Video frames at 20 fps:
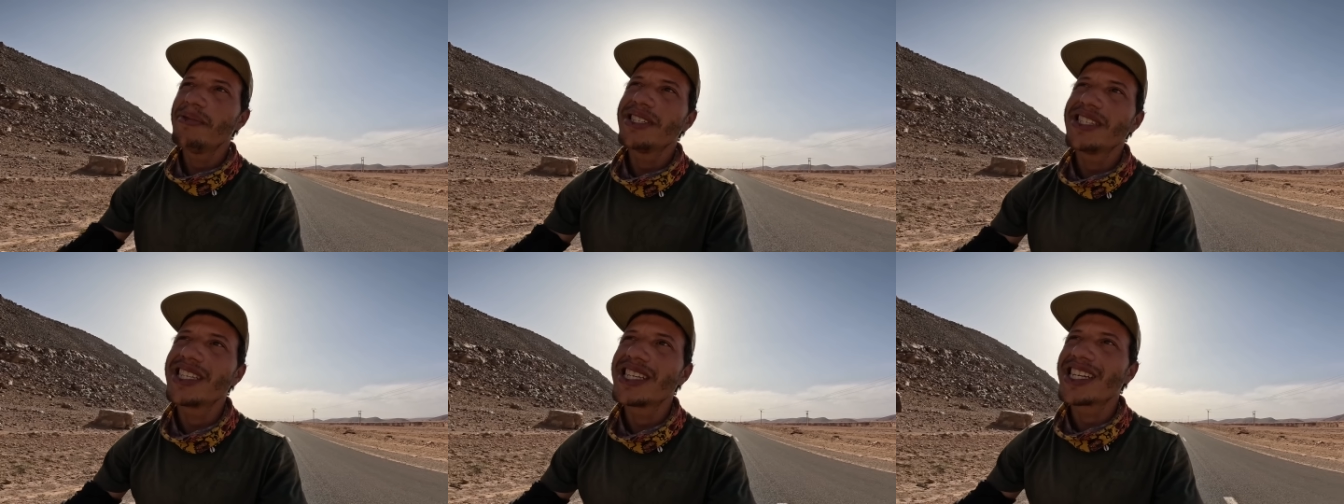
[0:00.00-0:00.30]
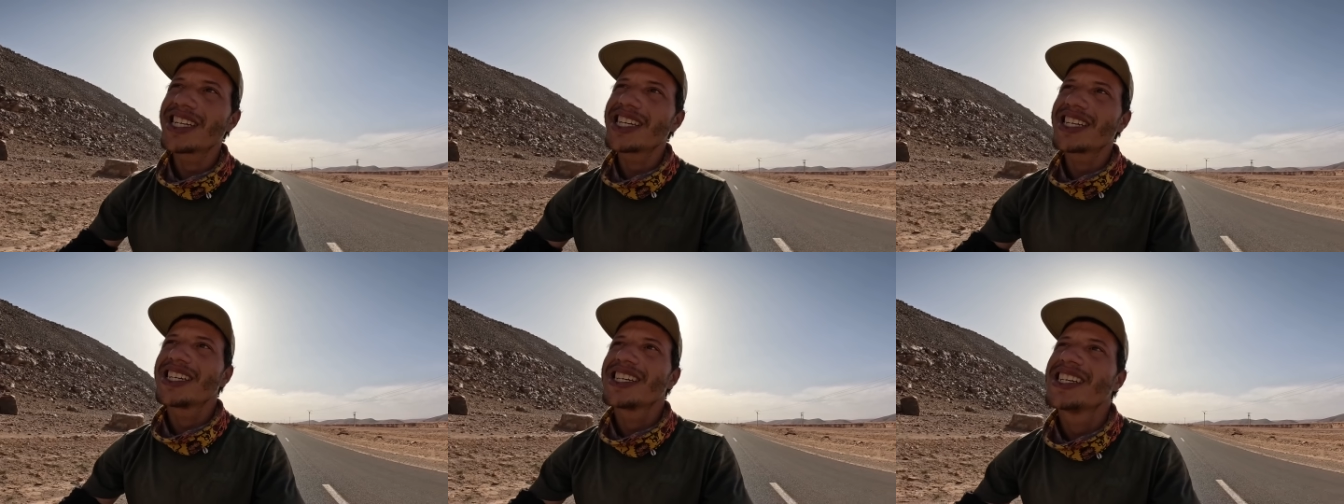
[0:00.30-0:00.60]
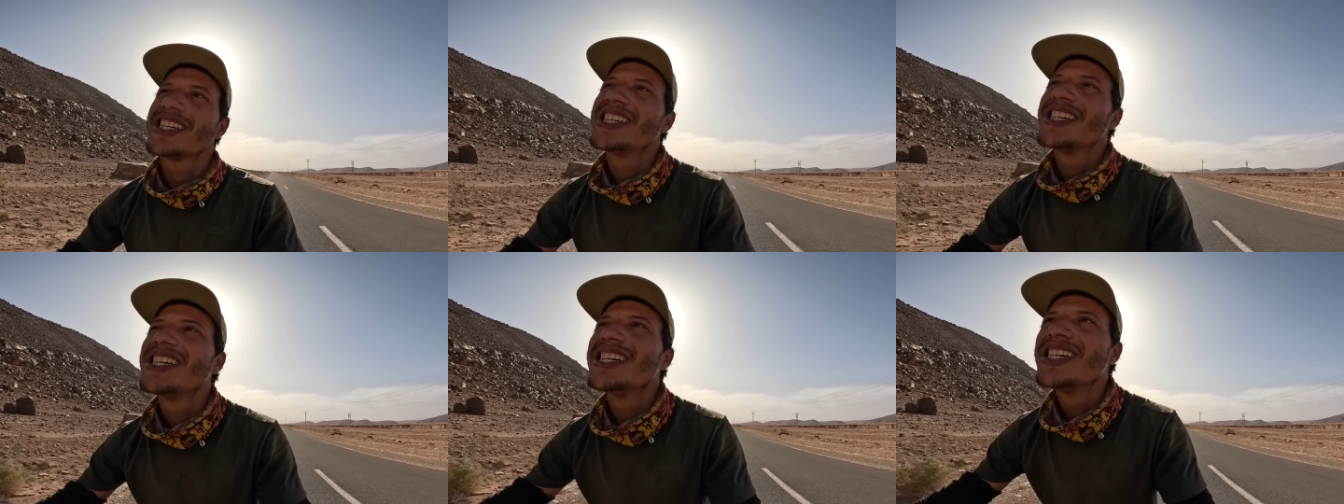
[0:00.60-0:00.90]
امازيغ
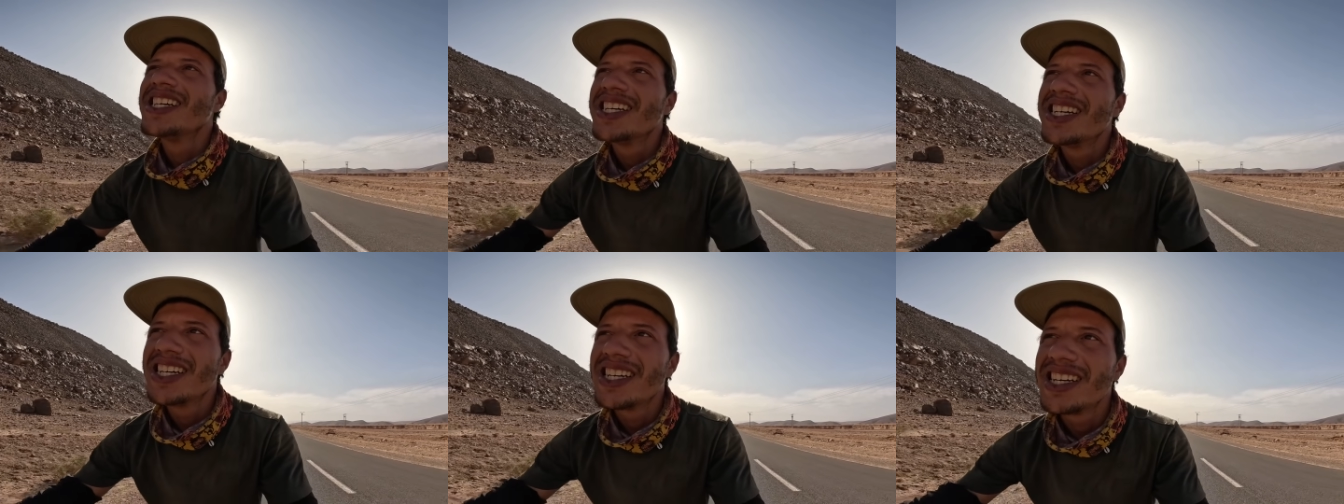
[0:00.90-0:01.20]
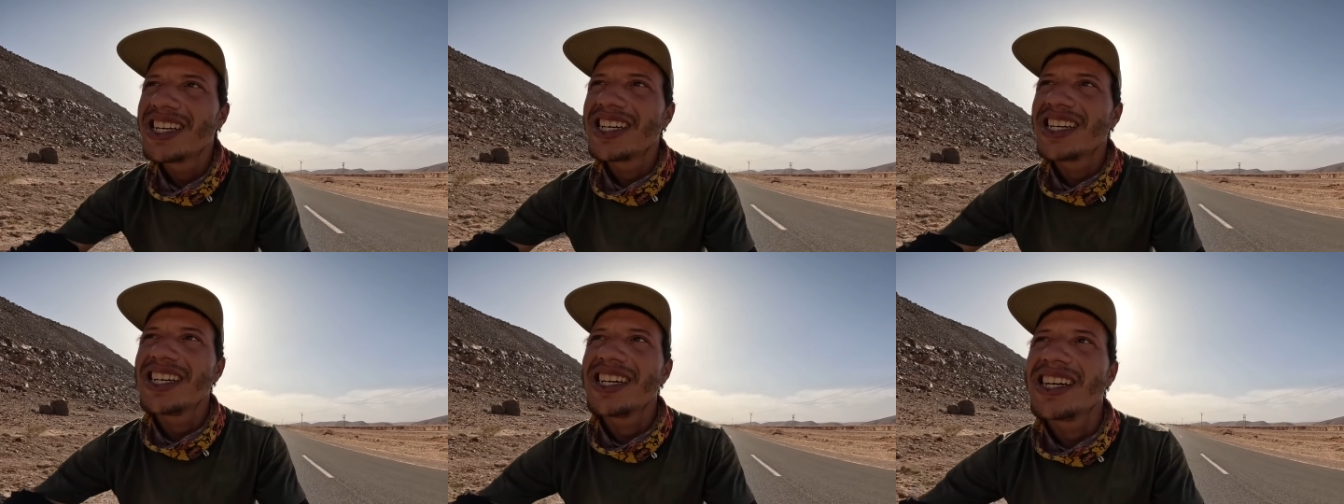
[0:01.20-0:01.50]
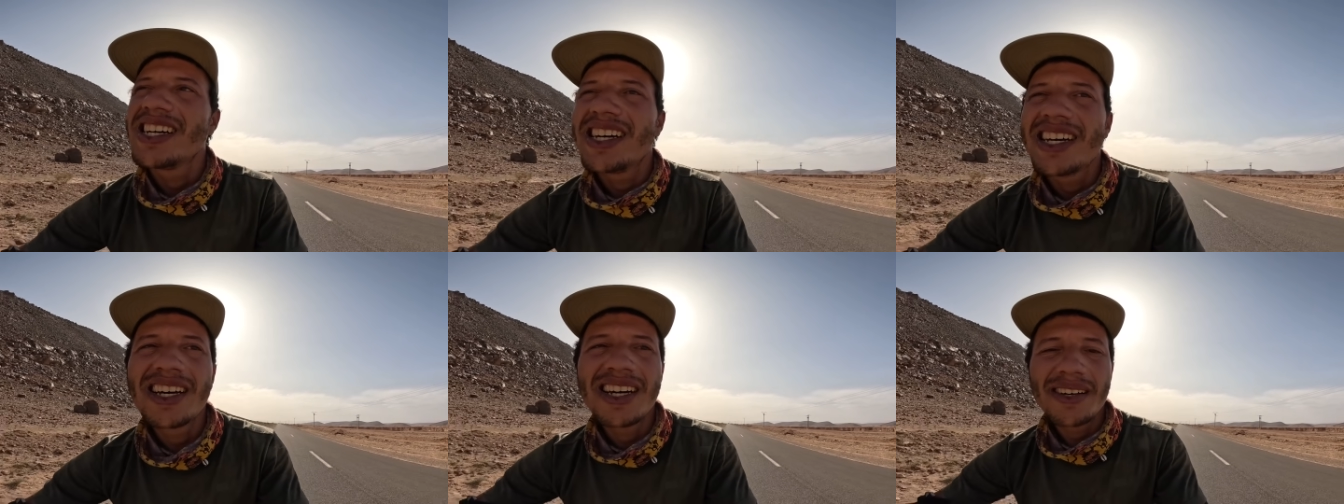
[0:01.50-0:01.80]

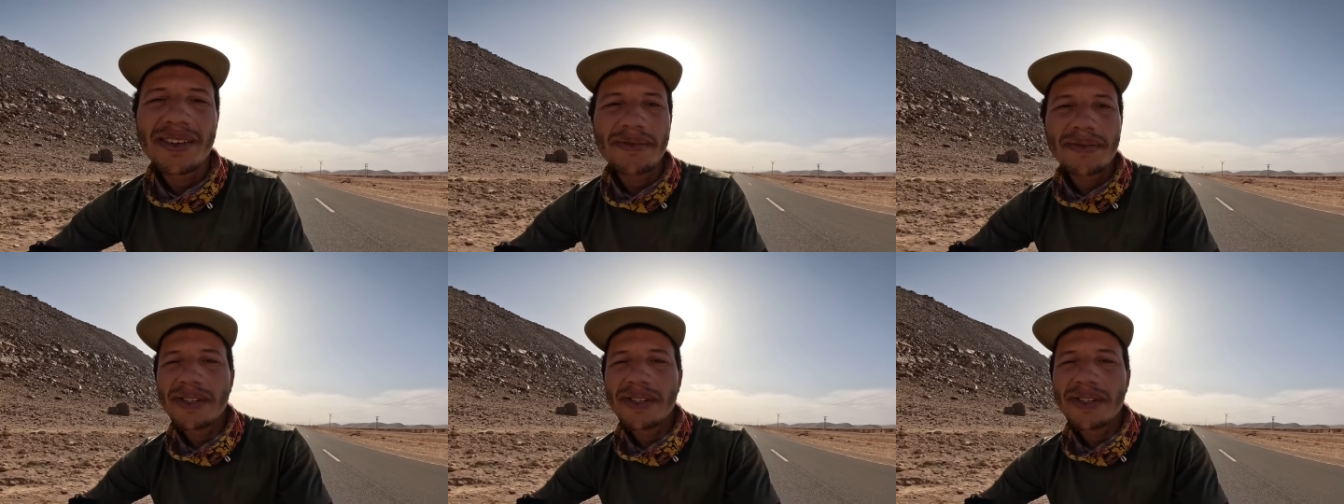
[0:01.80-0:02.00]
آه،